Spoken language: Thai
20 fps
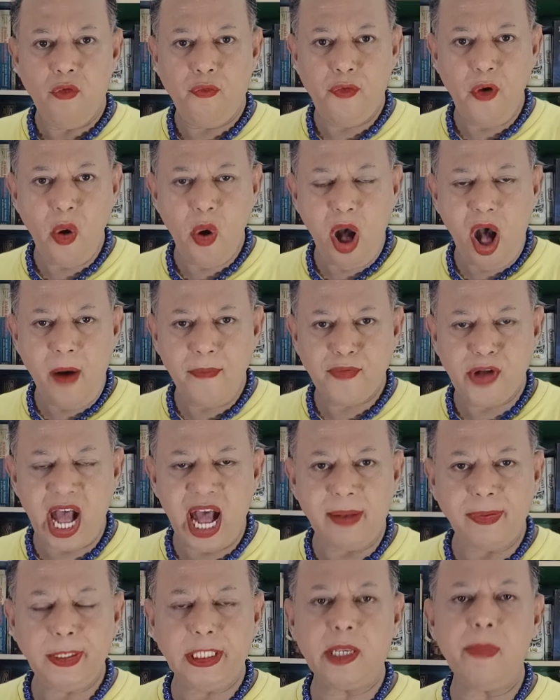Four of
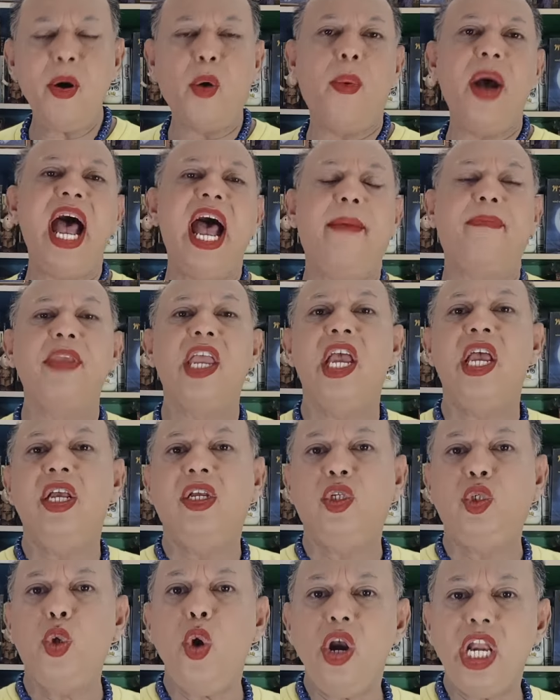Cups ก็บอกว่า
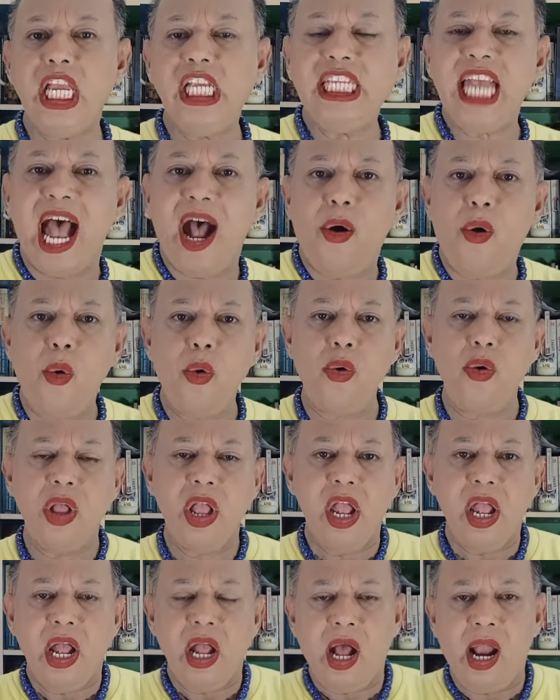ช่วงนี้ชาว
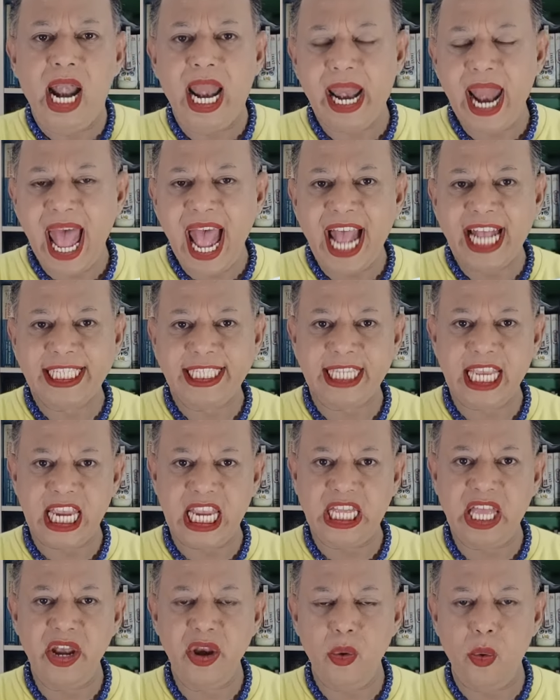ราศี
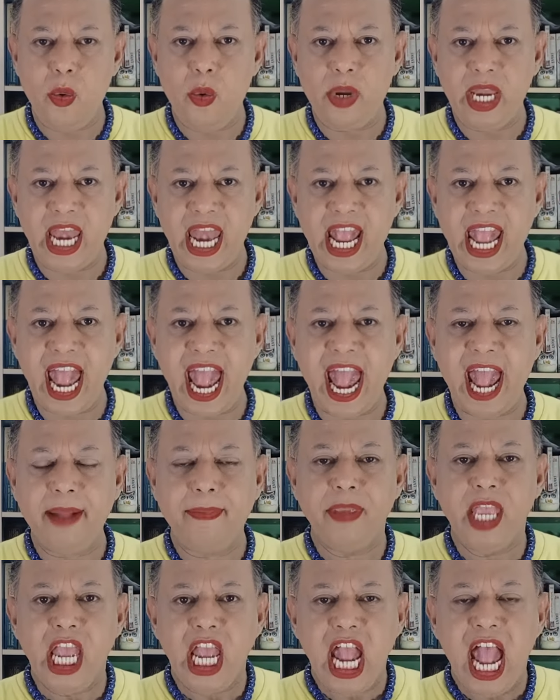ธนูเนี่ยนะคะ
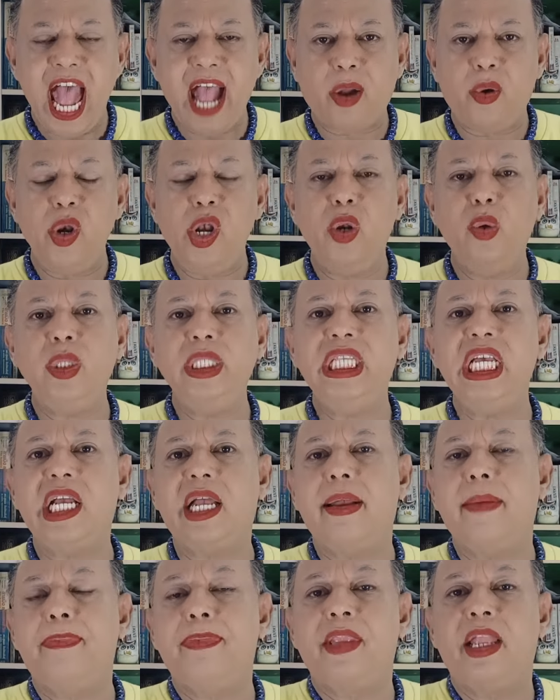หากคุณรู้สึก
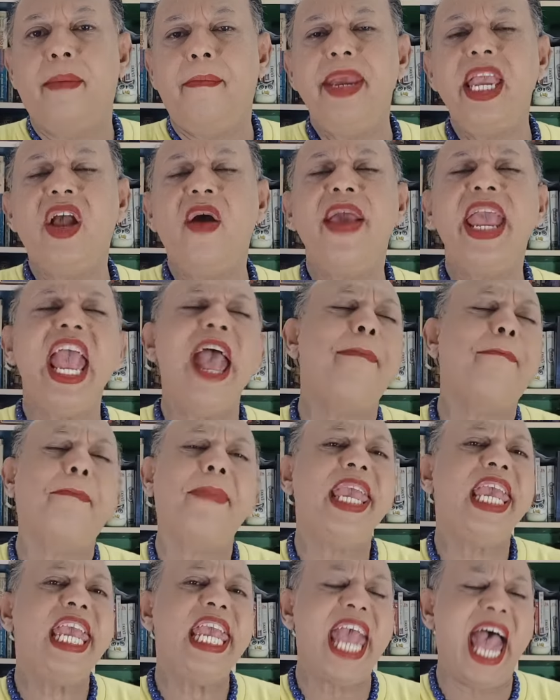ไม่ค่อยแฮป
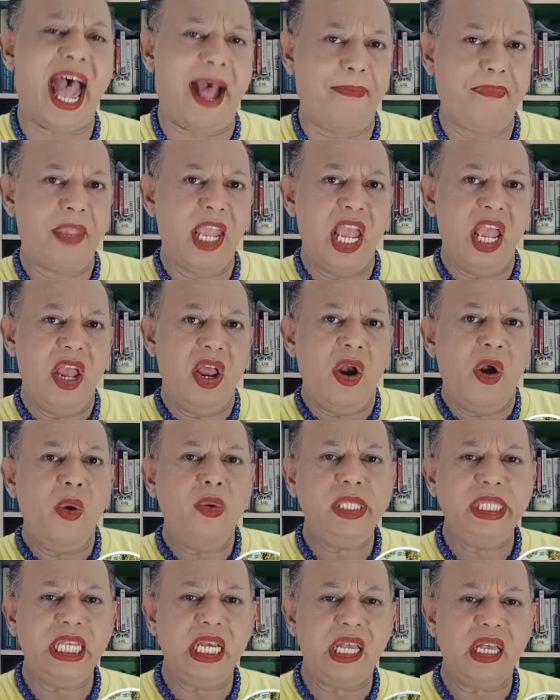ปี้อ่ะ
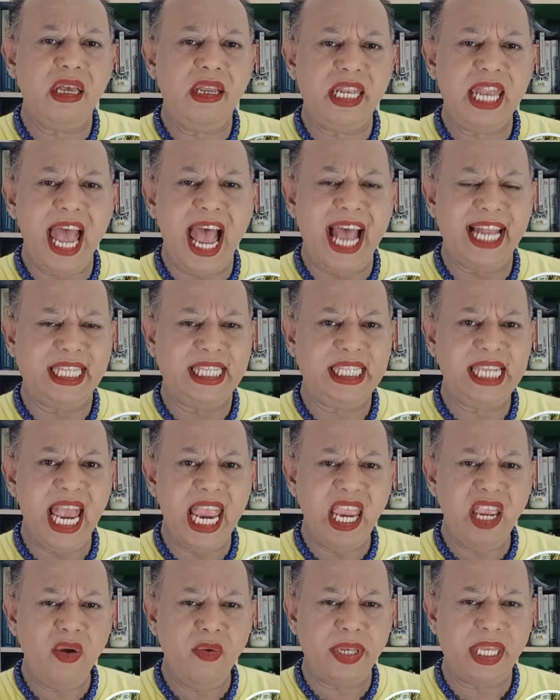รู้สึกอึดอัดใจ
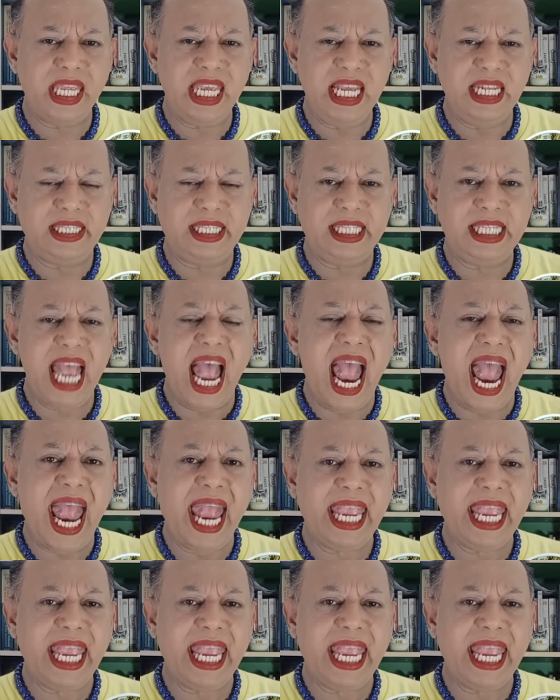หงุดหงิดใจ